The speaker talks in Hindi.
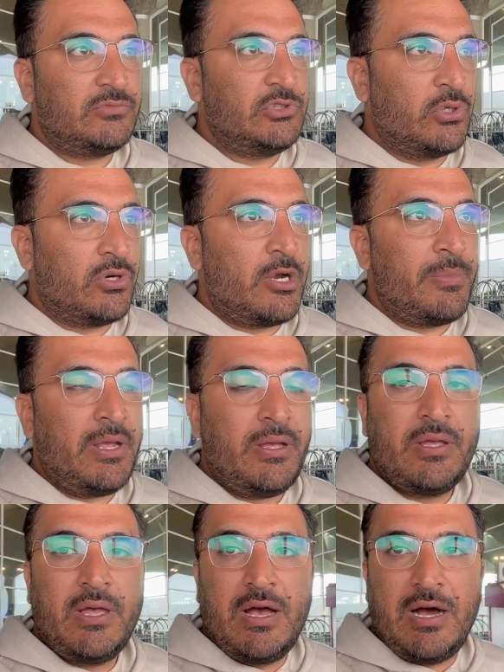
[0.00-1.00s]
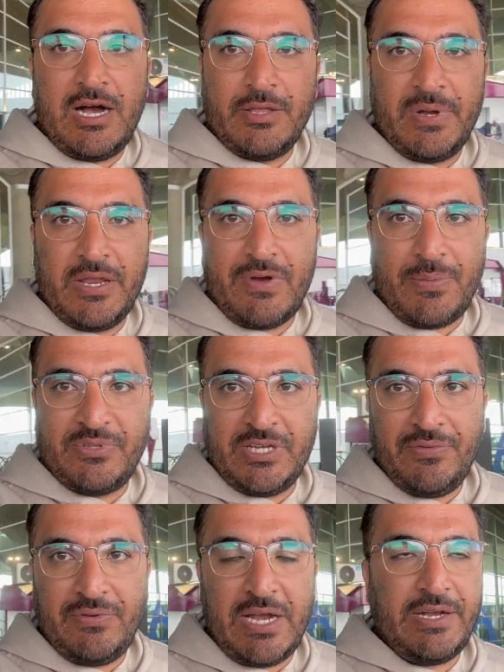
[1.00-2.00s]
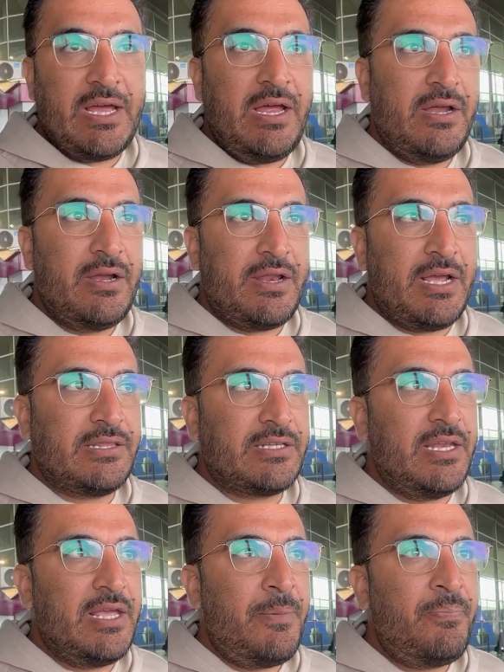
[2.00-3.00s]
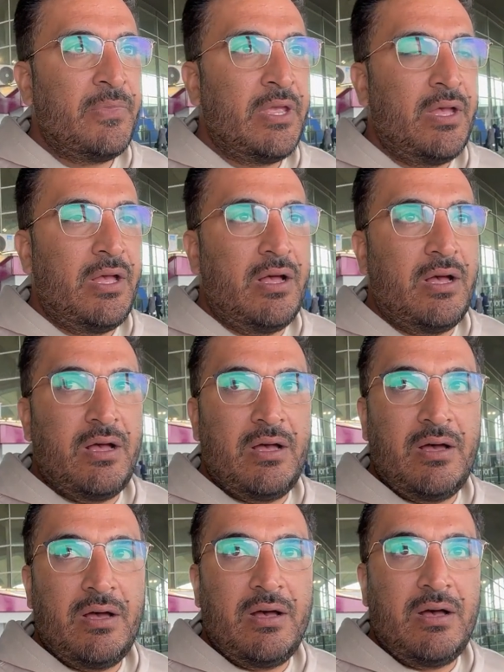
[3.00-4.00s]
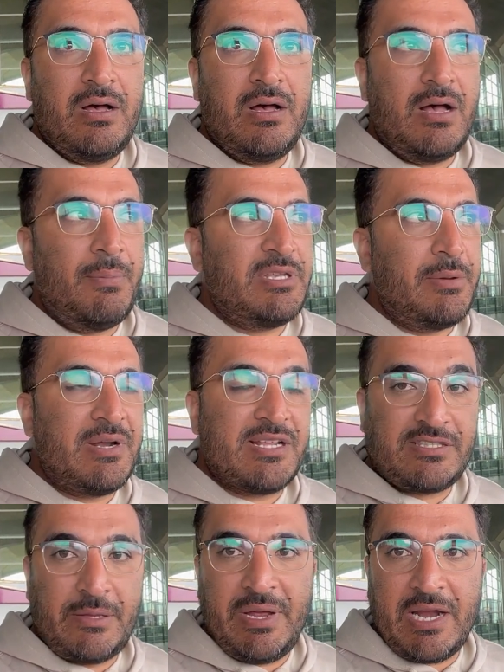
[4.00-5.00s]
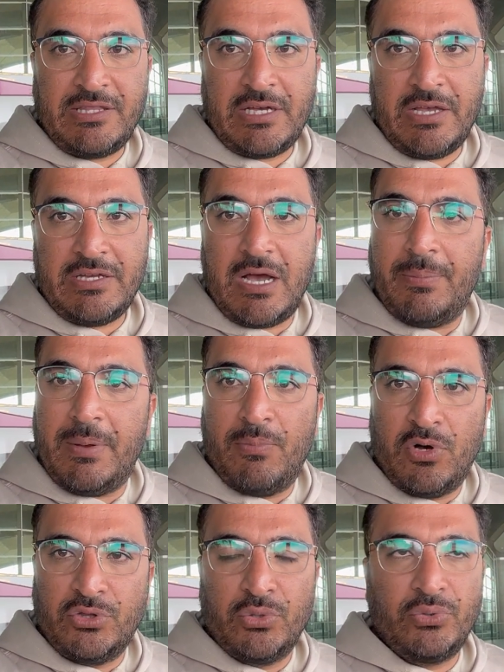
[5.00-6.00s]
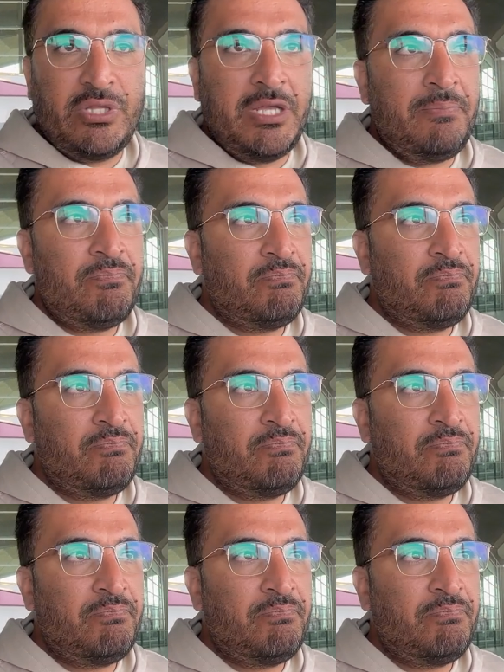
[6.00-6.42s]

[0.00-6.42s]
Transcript: जॉर्डन में आज मेरी वापसी की फ़्लाइट है रियाद के लिए आ, अभी जब मैं रास्ते में आ रहा था यहाँ पे बहुत धुंध थी